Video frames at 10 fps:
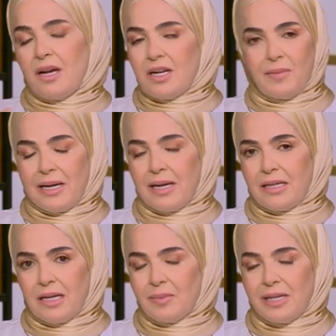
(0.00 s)
احنا ما
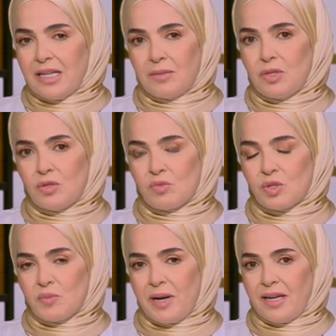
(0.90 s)
يعني بني ادمين
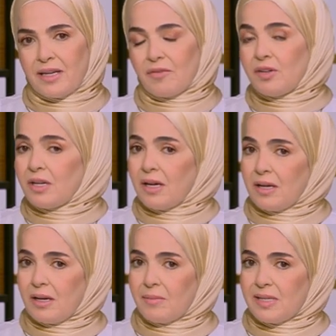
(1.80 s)
مش ملائكه
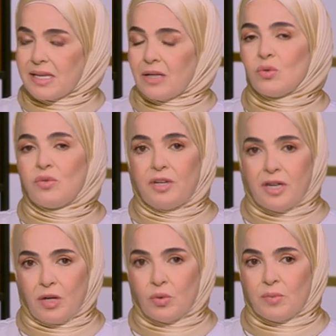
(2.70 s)
فينا ميزات
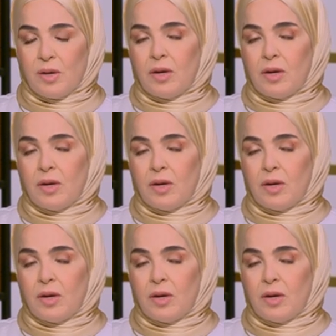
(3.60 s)
وفينا عيوب